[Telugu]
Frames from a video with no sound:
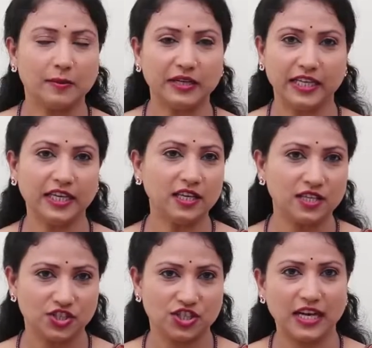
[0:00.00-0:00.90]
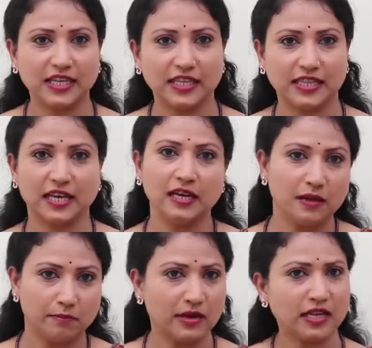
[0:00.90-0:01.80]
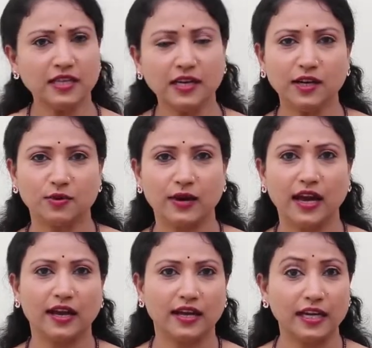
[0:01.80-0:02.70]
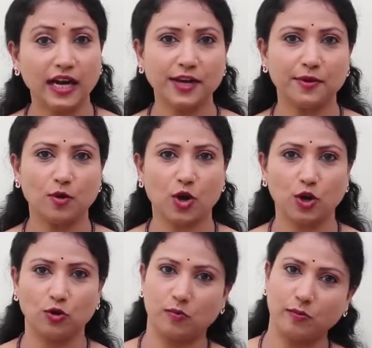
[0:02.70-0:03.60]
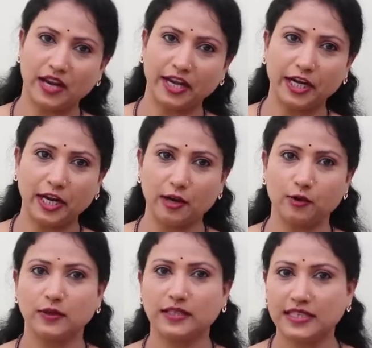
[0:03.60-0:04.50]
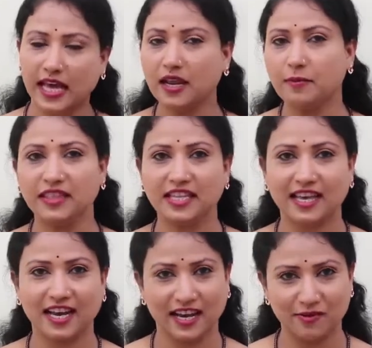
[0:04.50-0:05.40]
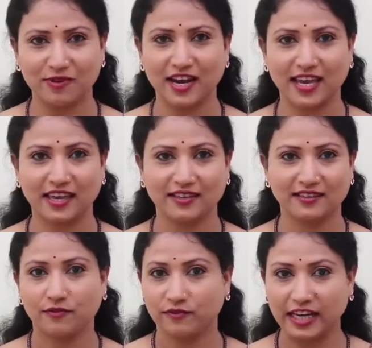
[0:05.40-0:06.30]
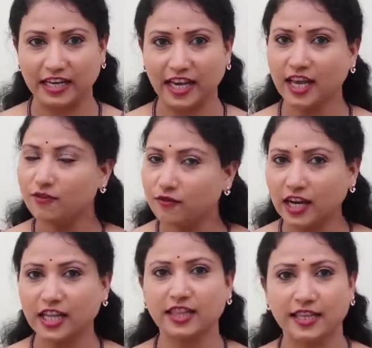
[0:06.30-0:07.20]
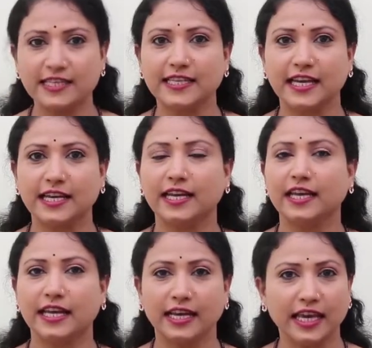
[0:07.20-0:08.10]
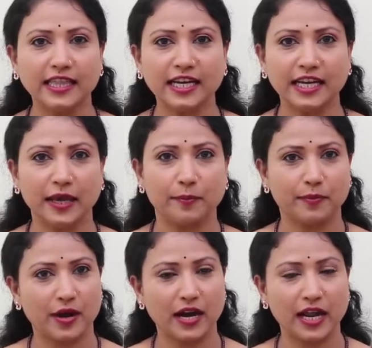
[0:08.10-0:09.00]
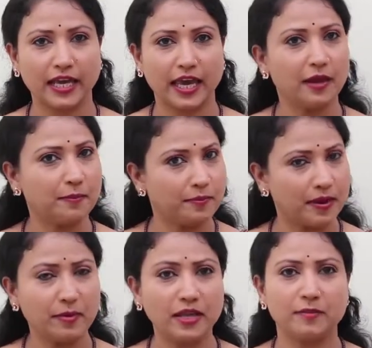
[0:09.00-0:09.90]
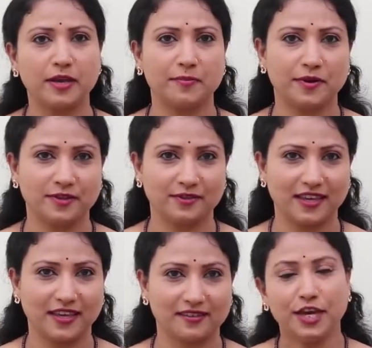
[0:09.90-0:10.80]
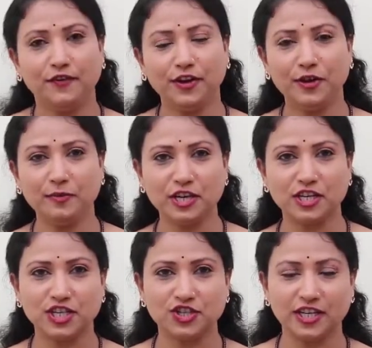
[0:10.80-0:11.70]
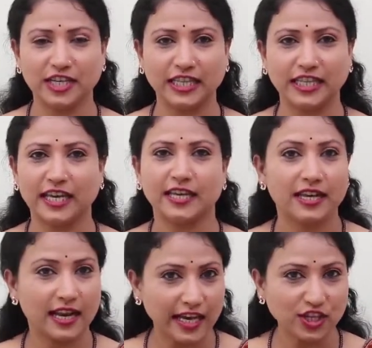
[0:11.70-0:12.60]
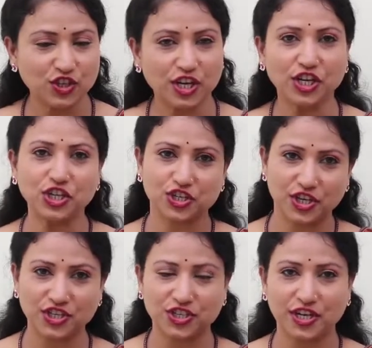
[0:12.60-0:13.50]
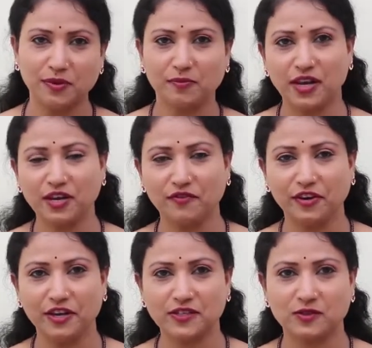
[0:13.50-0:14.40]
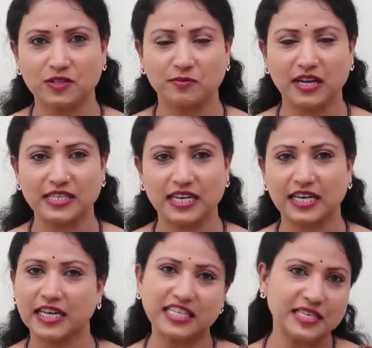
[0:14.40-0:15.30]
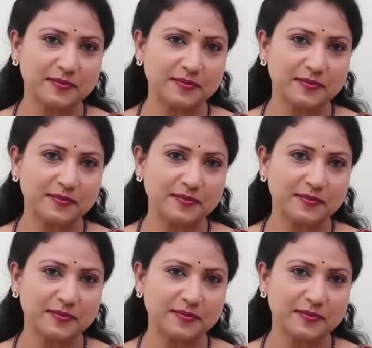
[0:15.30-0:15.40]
కాబట్టి జాగ్రత్త మన దగ్గర కూడా ఇలాంటి మొక్కలు మన ఇళ్లలో చాలా మంది దగ్గరే ఉన్నాయి వెంటనే వాటిని తీసేయండి లేదంటే ప్రాణాలకే ప్రమాదం ఏర్పడుతుంది ఈ వీడియో మీకు నచ్చినట్టయితే లైక్ చేయండి షేర్ చేయండి మరిన్ని వీడియోస్ కోసం మా ఛానల్కి